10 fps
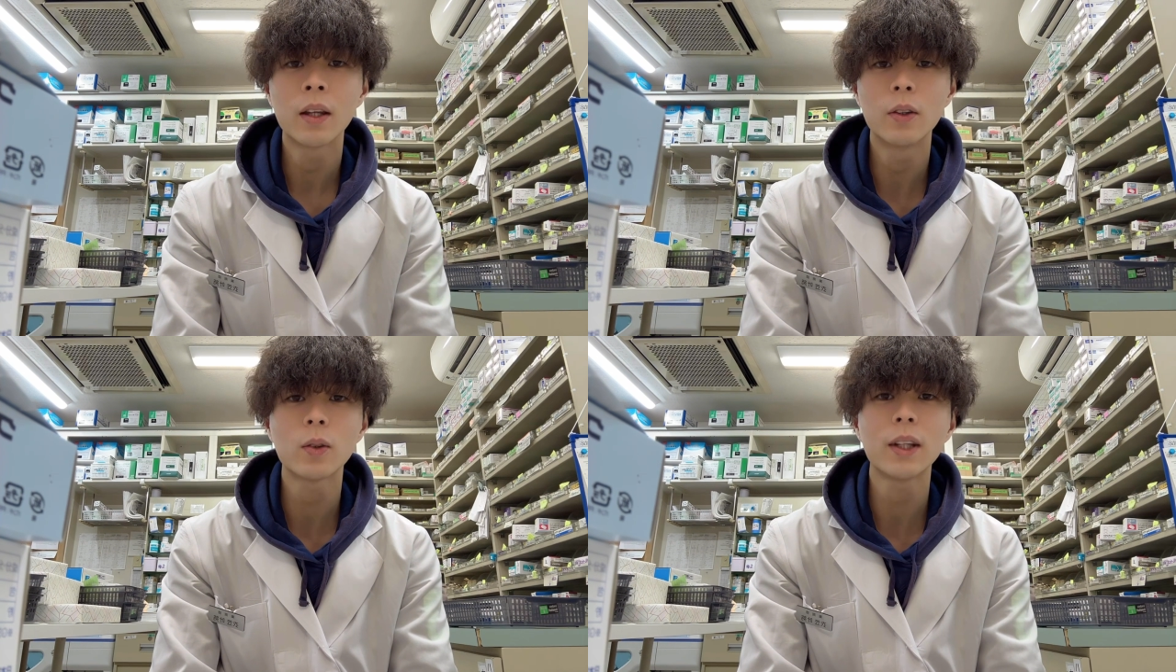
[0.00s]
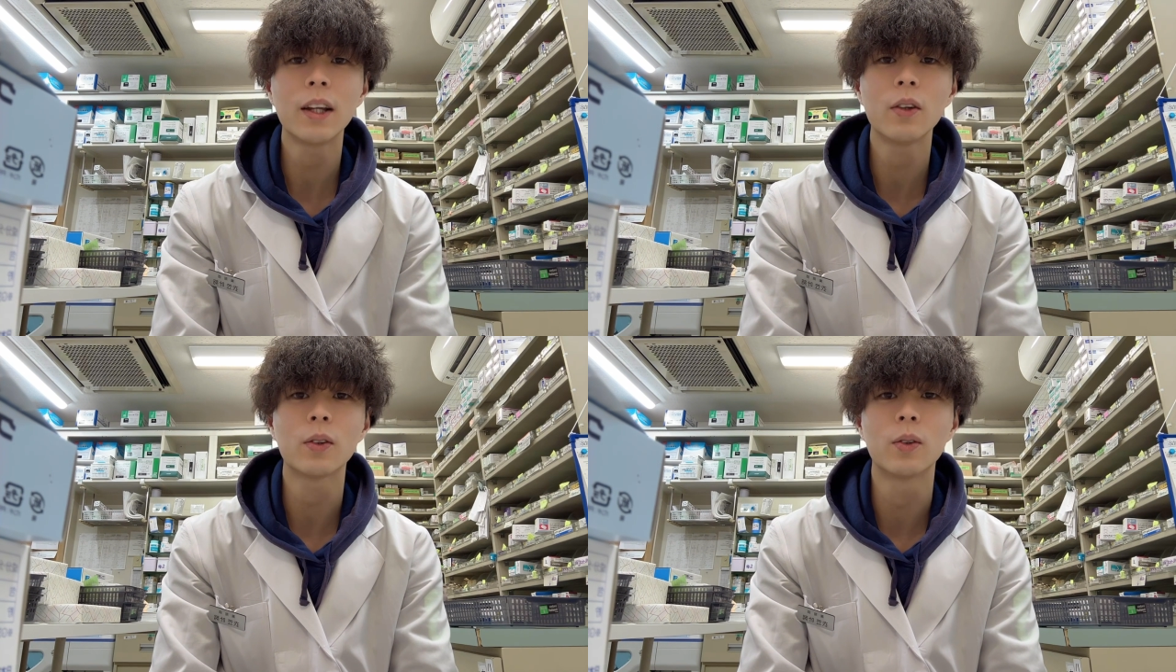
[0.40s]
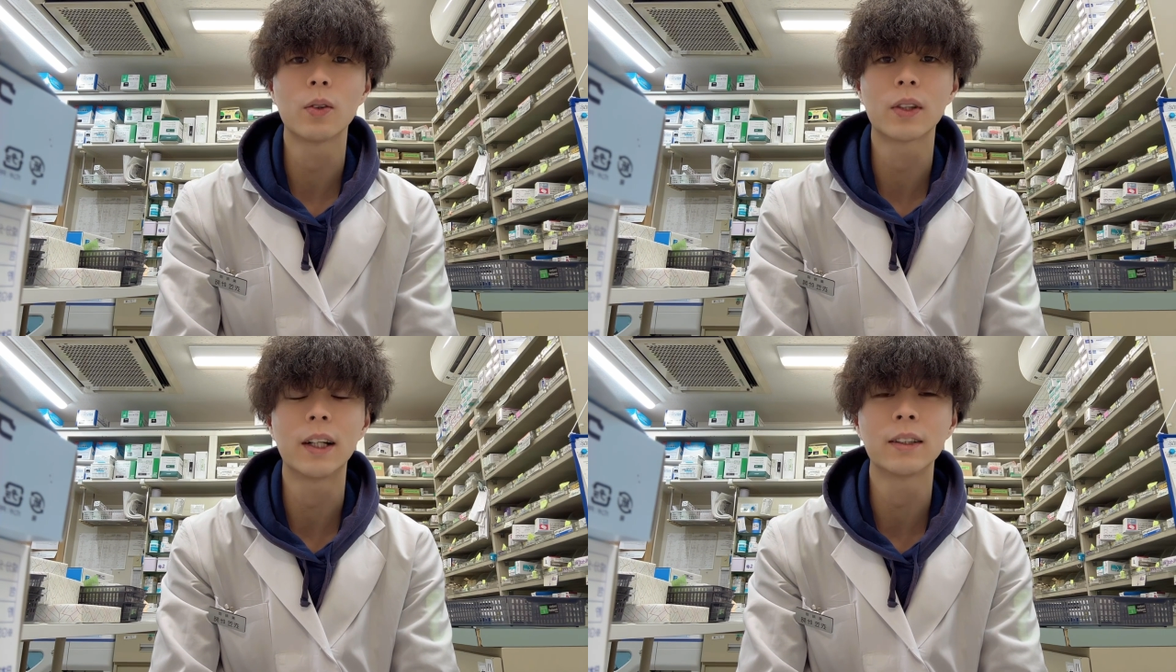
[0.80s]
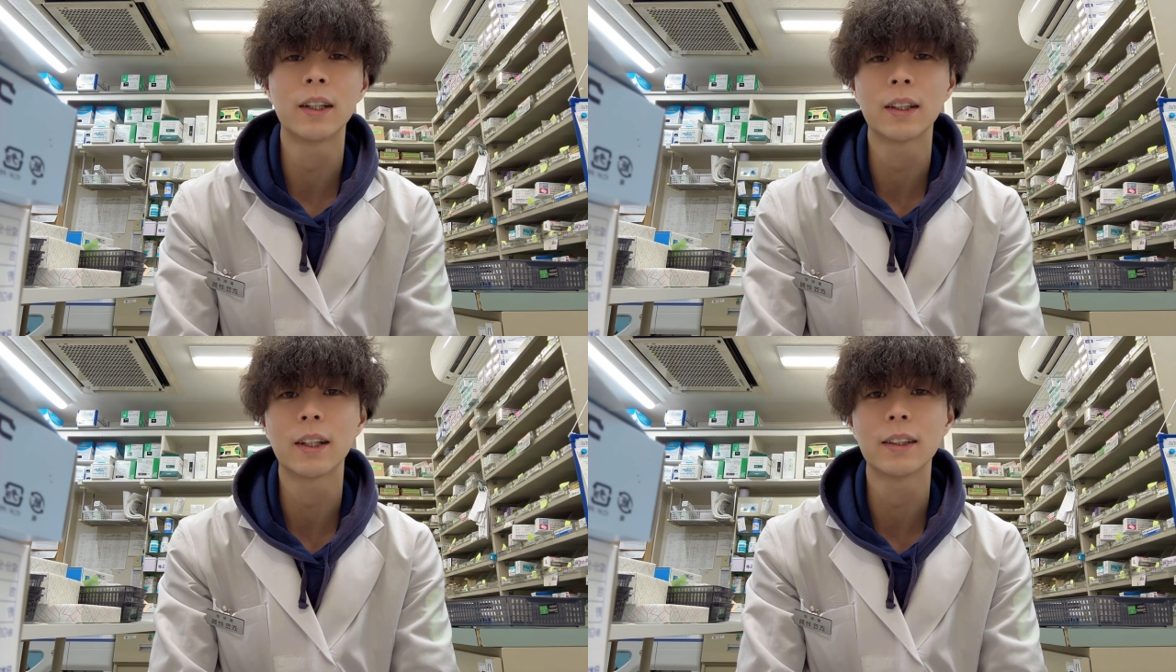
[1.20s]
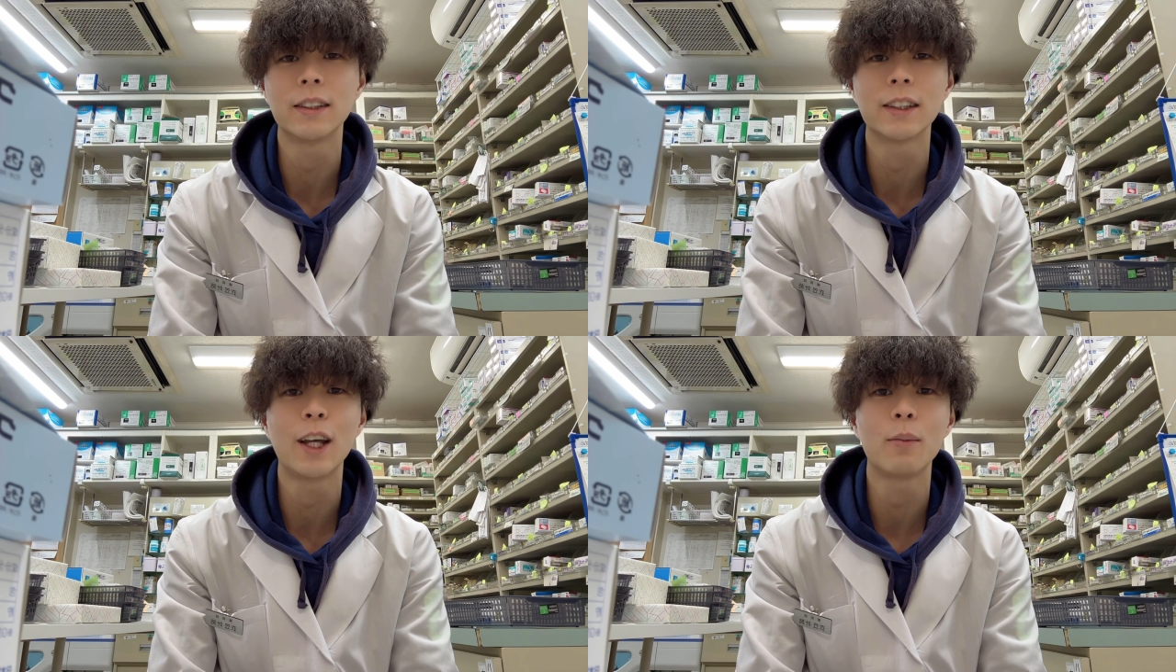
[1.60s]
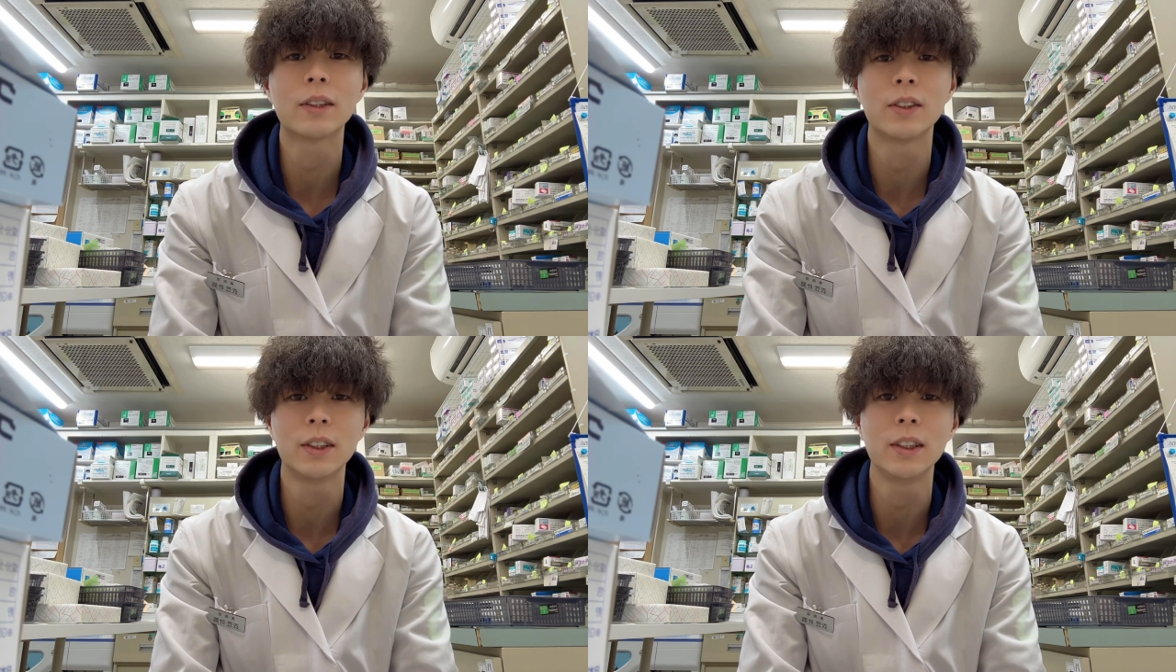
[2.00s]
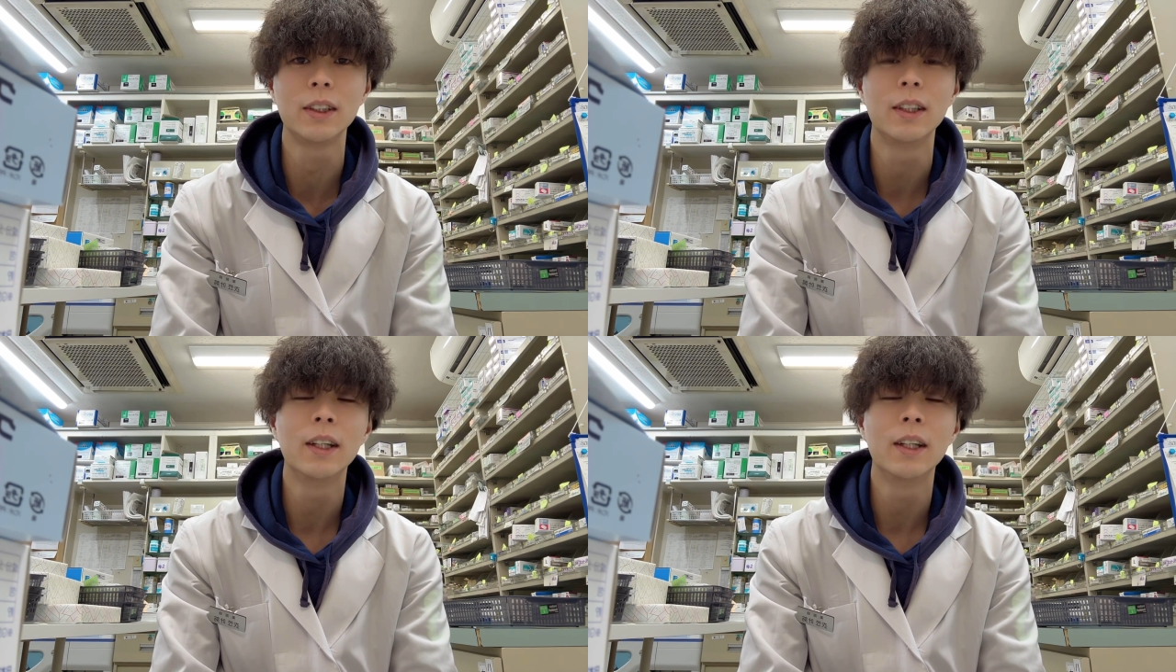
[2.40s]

ドクターによって本当に考え方が違いますし、